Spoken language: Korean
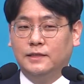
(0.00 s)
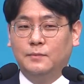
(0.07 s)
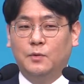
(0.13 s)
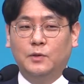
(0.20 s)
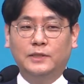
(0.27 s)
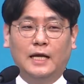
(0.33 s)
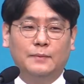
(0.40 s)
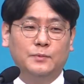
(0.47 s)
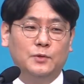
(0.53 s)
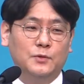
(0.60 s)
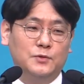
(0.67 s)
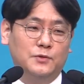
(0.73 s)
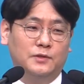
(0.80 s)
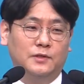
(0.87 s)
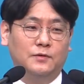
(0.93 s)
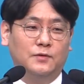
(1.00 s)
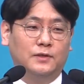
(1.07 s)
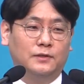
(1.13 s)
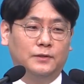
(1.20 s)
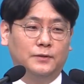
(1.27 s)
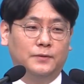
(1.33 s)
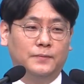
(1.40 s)
뭔가 담겨져 있는 것
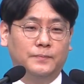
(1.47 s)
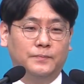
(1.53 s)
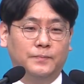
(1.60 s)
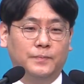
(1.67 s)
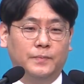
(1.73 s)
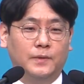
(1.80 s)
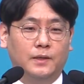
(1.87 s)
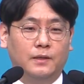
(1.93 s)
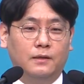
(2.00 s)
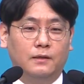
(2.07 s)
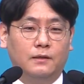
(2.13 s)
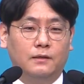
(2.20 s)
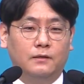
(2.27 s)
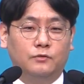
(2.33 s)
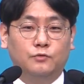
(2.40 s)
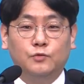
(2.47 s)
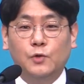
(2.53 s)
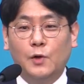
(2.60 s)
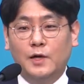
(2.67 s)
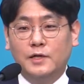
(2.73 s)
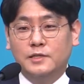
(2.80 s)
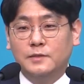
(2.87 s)
같아요.
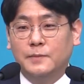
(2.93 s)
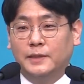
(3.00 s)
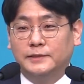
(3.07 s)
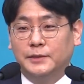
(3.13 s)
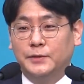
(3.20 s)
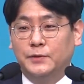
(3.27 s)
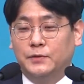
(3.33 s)
두려워하지 마세요.